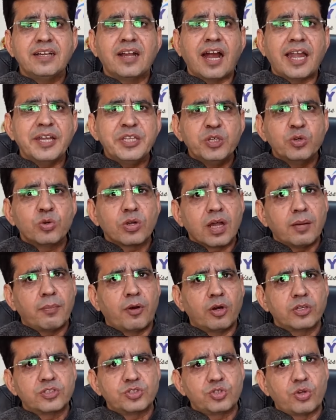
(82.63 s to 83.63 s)
गाड़ियों का
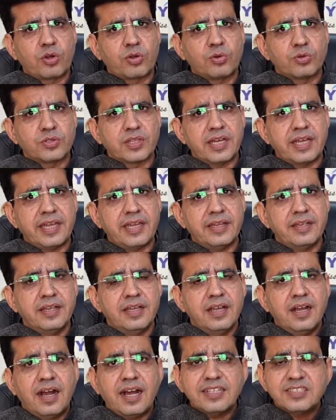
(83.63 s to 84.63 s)
बहुत शौक होता
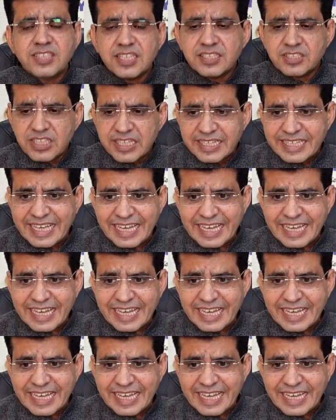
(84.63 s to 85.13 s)
है अच्छे अच्छे